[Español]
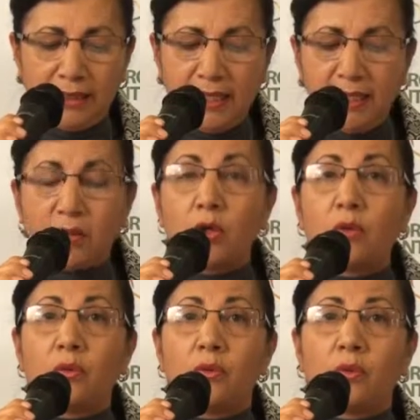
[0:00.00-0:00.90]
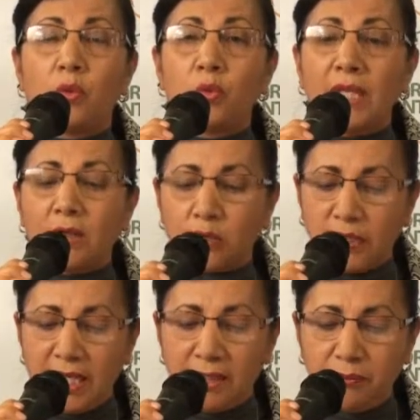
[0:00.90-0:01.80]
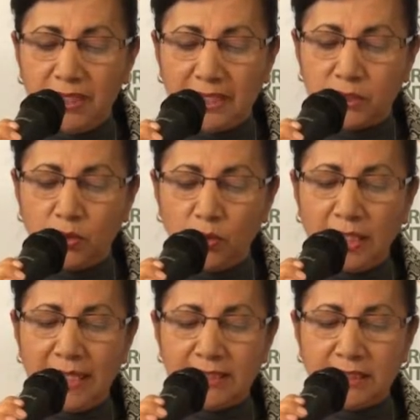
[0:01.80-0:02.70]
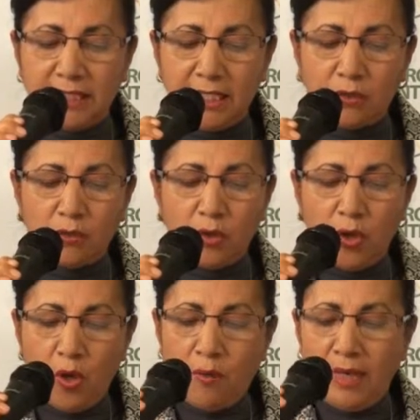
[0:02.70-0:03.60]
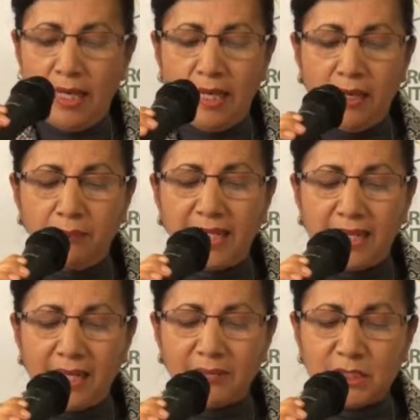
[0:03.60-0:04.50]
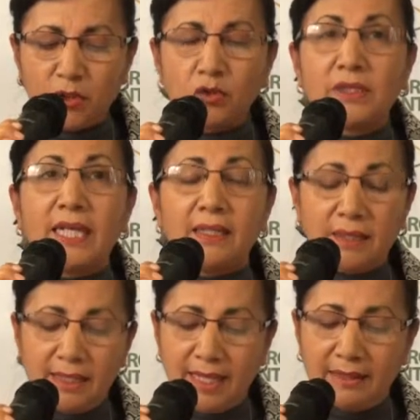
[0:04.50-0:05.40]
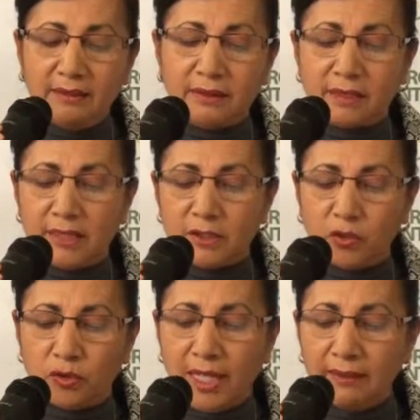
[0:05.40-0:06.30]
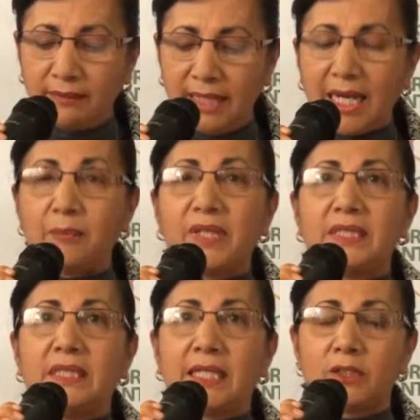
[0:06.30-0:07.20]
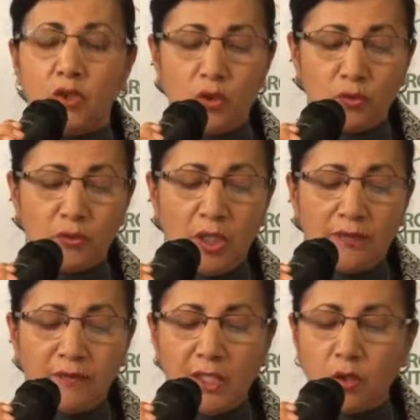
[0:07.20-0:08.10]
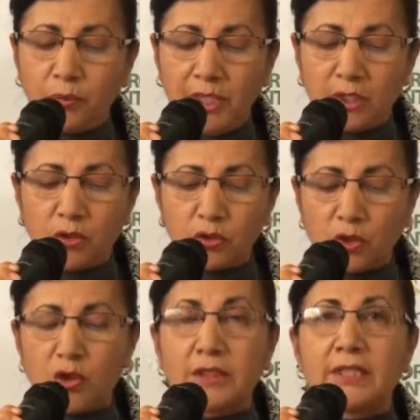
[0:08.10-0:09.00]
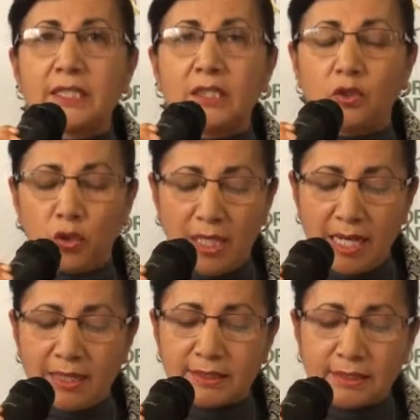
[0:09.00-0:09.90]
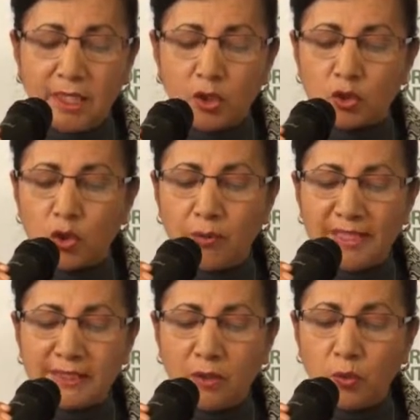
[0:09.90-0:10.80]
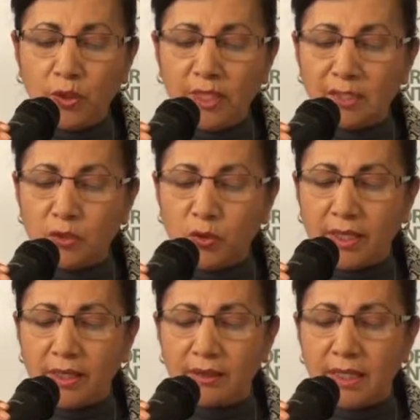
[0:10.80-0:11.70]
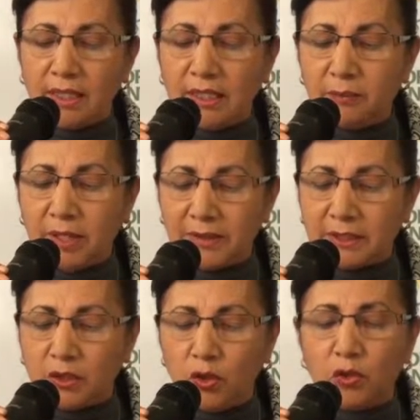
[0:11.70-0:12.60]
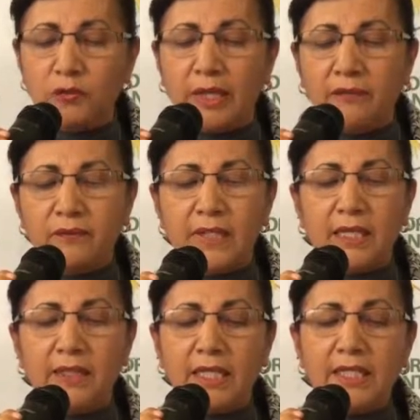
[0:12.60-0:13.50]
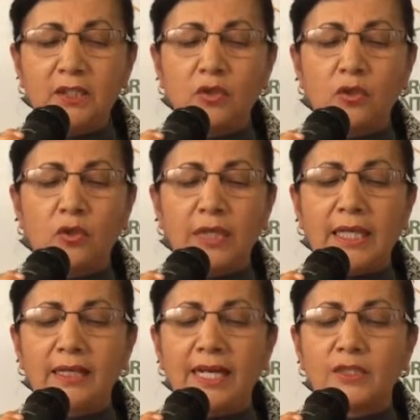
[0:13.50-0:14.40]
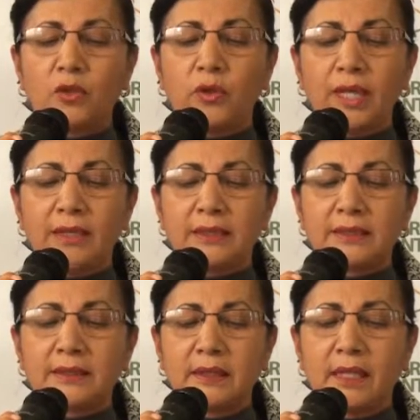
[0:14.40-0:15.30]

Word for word: que con una cordial invitación que le hicieron eh, para la misión técnica internacional de capacitación de gobiernos territoriales sobre seguridad ciudadana y prevención del delito en las ciudades,